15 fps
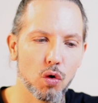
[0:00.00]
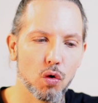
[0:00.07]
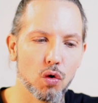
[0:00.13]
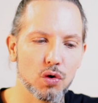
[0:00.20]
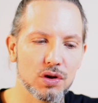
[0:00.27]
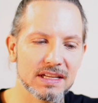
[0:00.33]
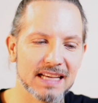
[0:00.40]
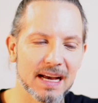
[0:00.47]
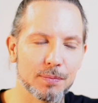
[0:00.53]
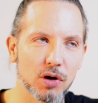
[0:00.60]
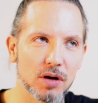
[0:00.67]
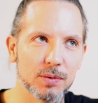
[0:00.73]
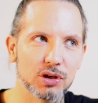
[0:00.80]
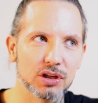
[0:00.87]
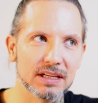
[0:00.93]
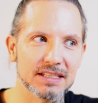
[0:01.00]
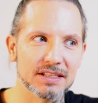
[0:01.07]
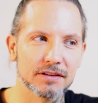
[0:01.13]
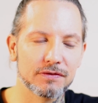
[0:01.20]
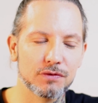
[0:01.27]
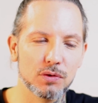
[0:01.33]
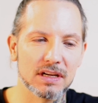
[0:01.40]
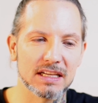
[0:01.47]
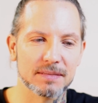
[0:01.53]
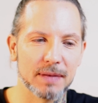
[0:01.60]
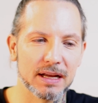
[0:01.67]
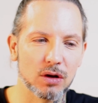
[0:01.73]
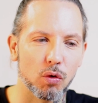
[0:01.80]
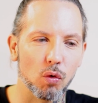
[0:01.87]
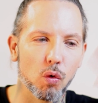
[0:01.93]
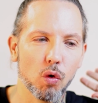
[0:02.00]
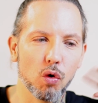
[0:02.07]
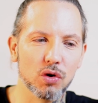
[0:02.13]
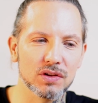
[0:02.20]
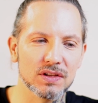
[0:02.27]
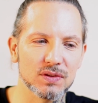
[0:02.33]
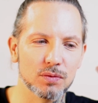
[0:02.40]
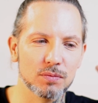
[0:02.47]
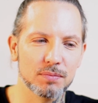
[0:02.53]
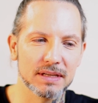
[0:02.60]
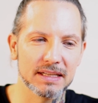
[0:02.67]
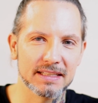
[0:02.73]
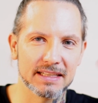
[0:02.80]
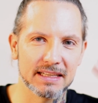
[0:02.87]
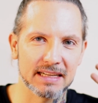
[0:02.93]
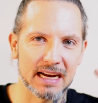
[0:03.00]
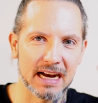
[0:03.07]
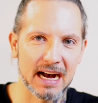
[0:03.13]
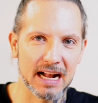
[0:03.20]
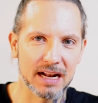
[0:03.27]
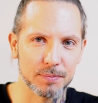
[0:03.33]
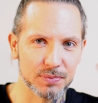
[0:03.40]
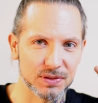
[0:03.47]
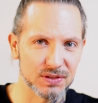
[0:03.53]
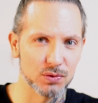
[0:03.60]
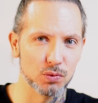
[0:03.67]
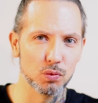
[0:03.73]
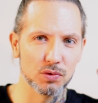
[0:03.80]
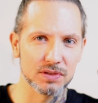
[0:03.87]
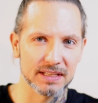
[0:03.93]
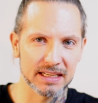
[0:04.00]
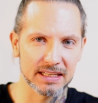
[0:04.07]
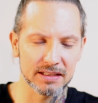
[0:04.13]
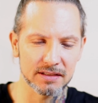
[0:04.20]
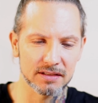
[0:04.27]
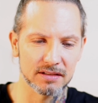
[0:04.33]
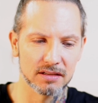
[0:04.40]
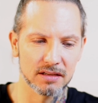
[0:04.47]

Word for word: Und ich habe auch immer noch das Gefühl, dass meine Ohren so ein bisschen halb zu sind,